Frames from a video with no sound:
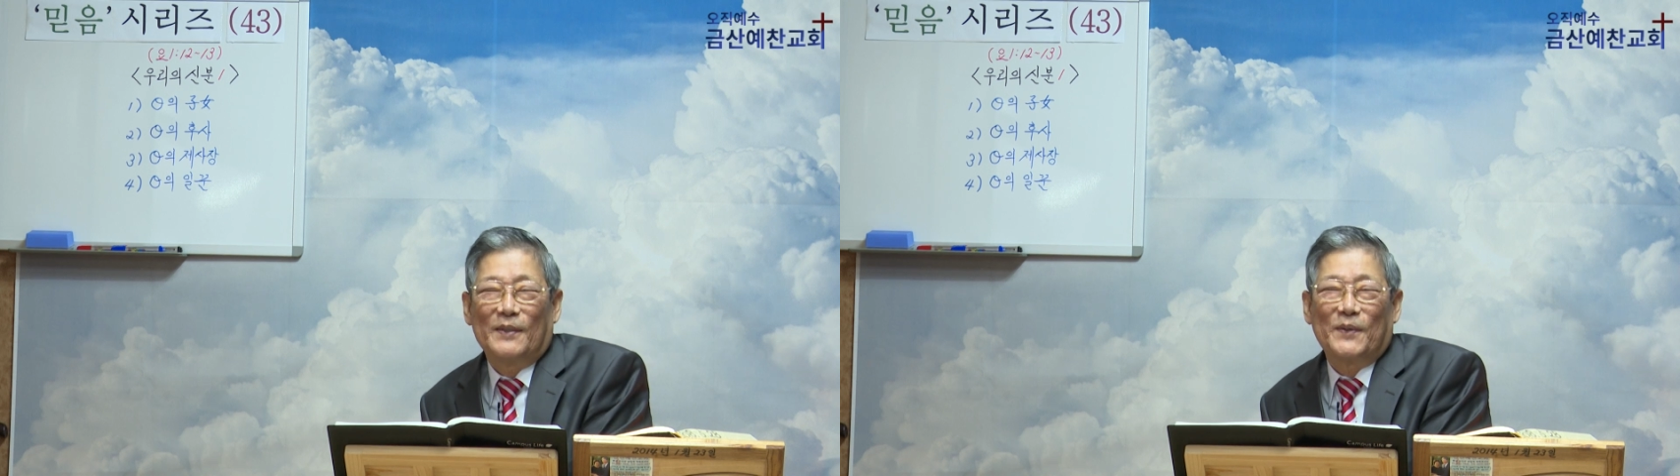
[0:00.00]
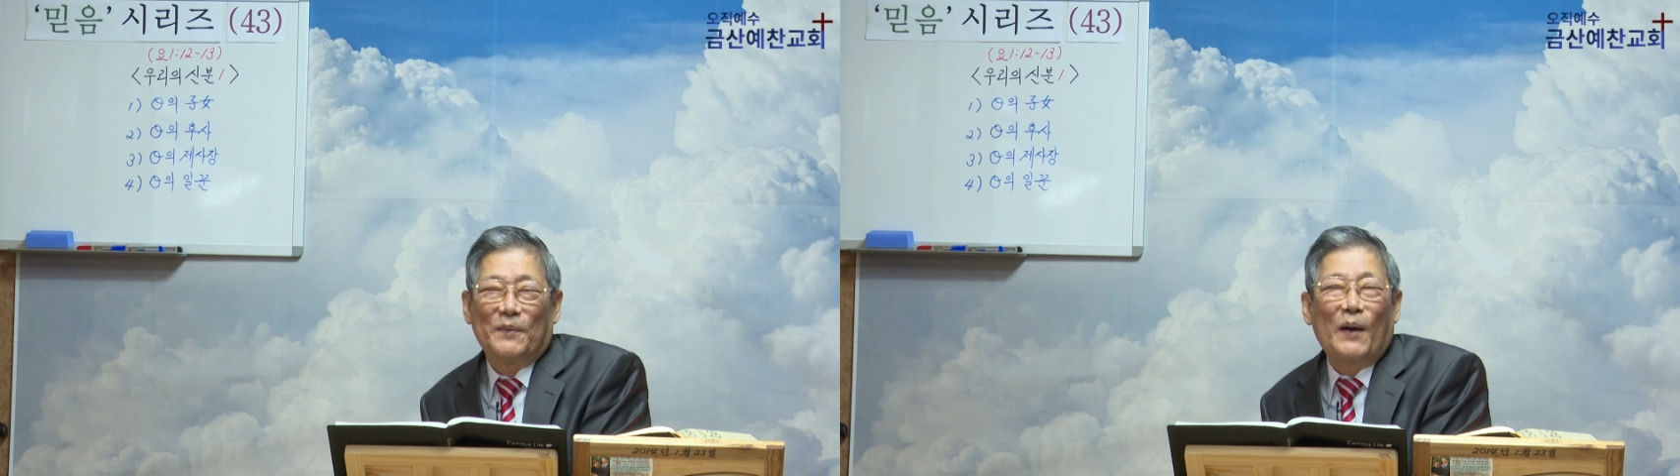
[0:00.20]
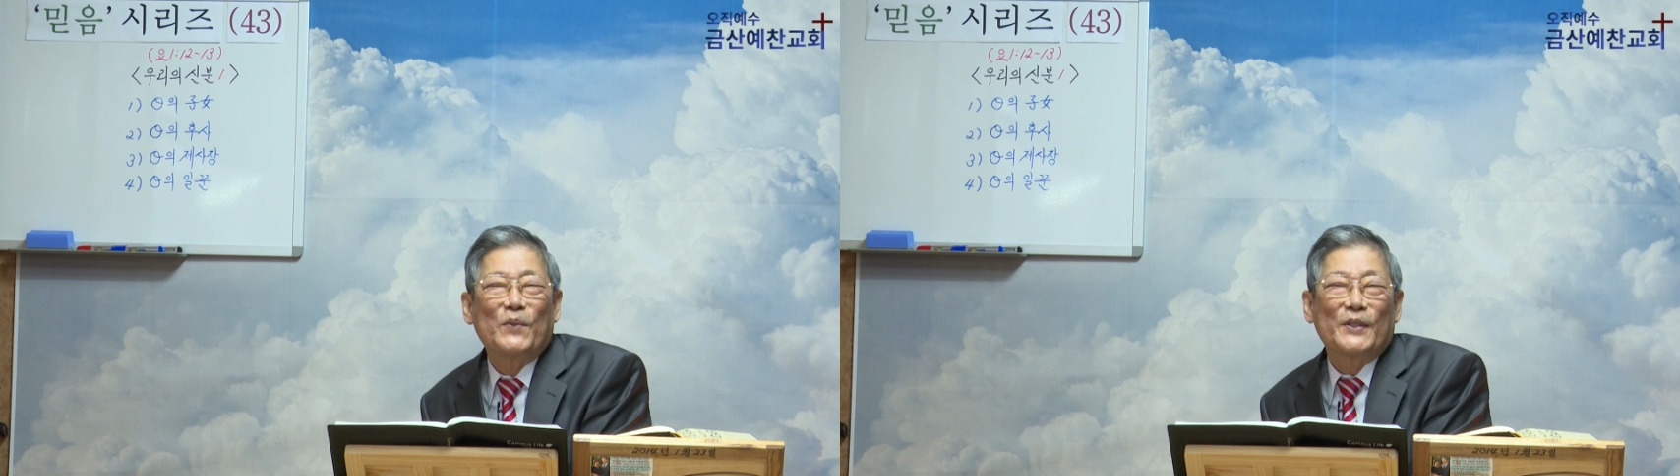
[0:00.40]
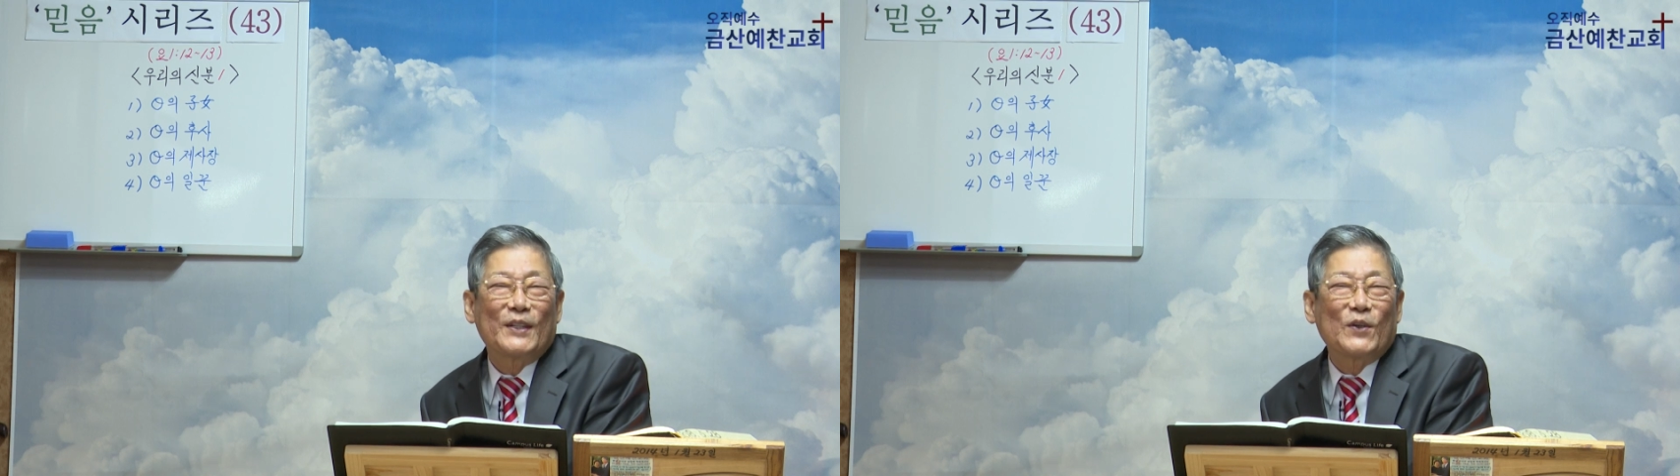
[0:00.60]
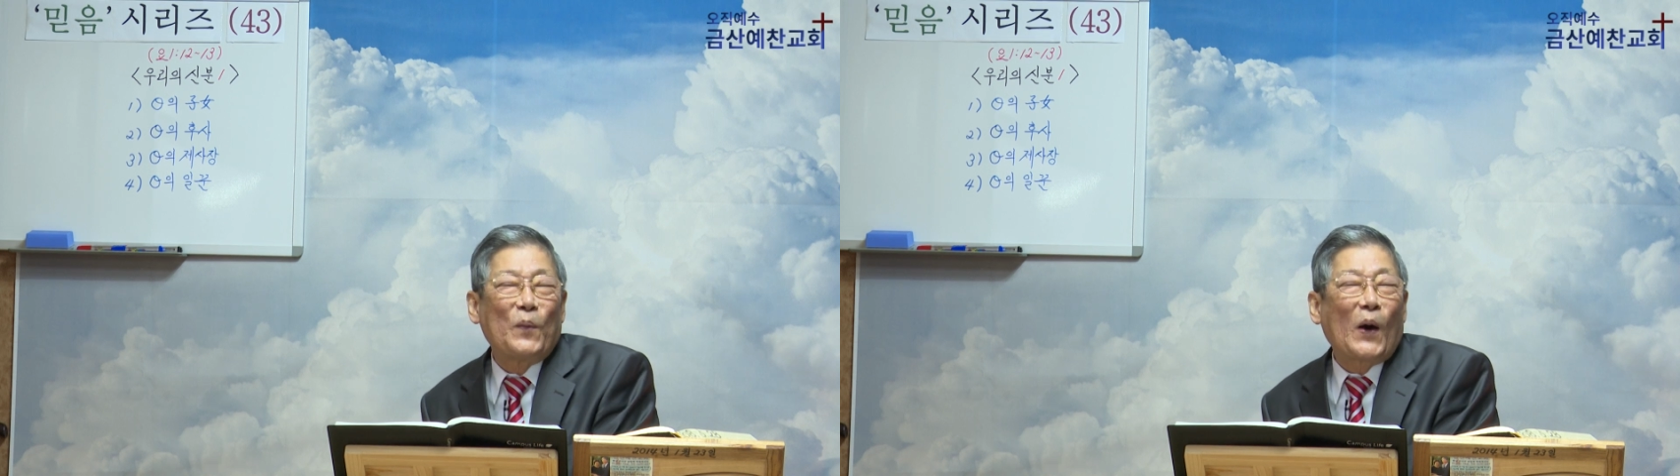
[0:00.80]
뭐만번의
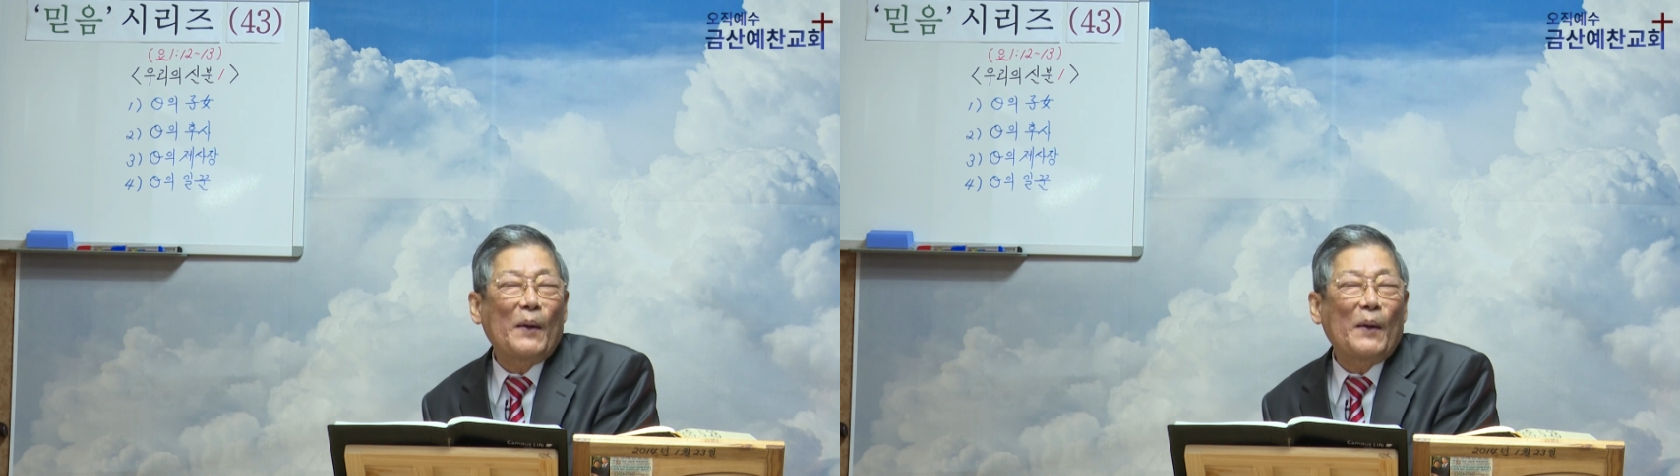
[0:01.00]
일도 못